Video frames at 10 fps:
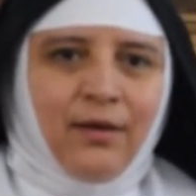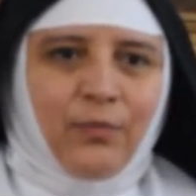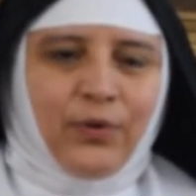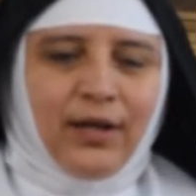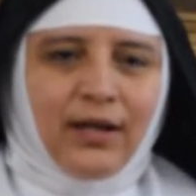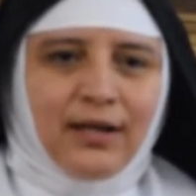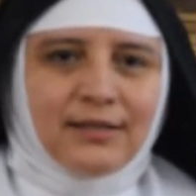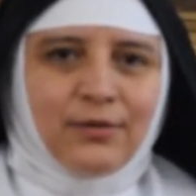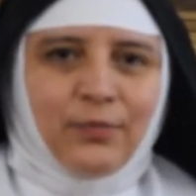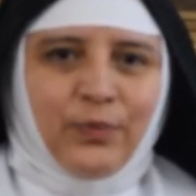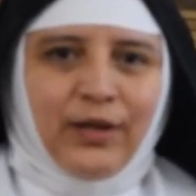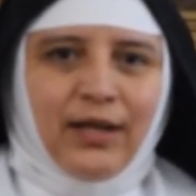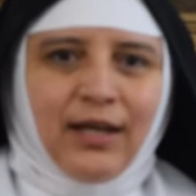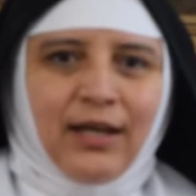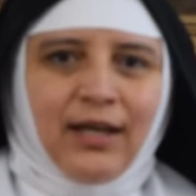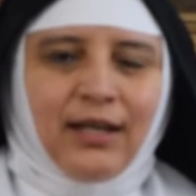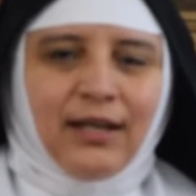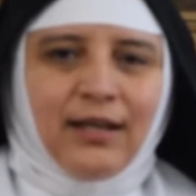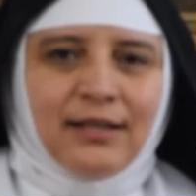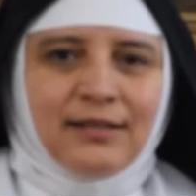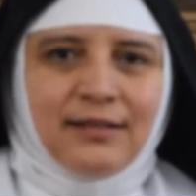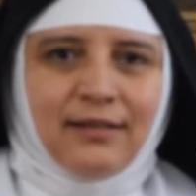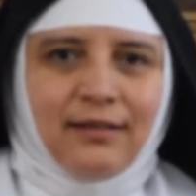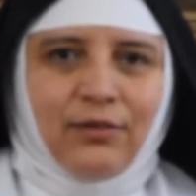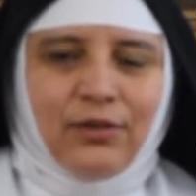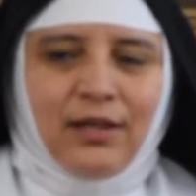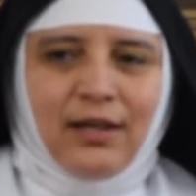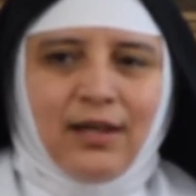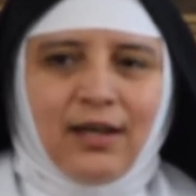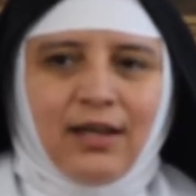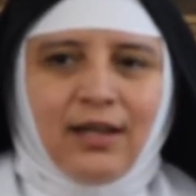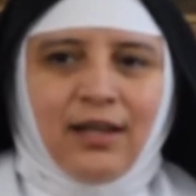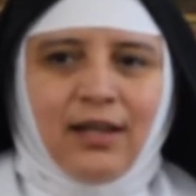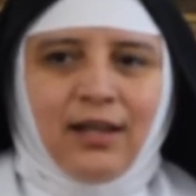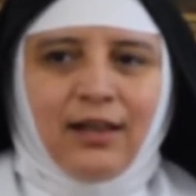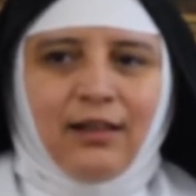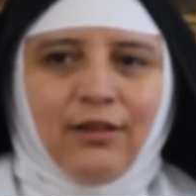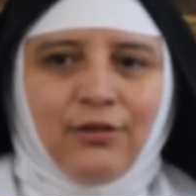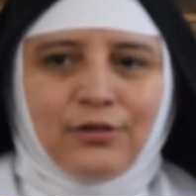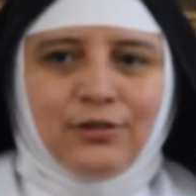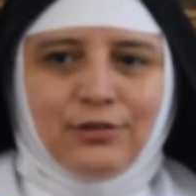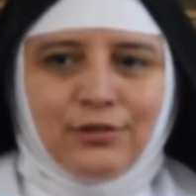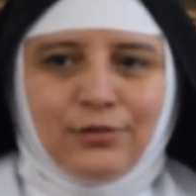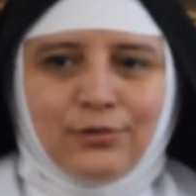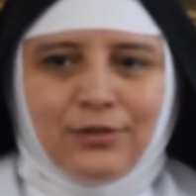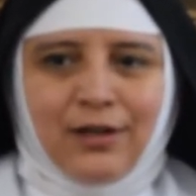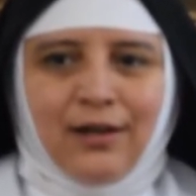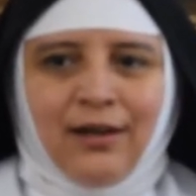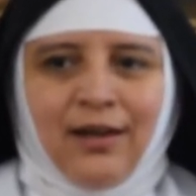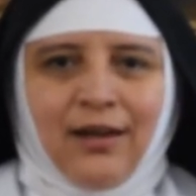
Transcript: ¿Por qué razón? Porque es donde Dios nos nutre,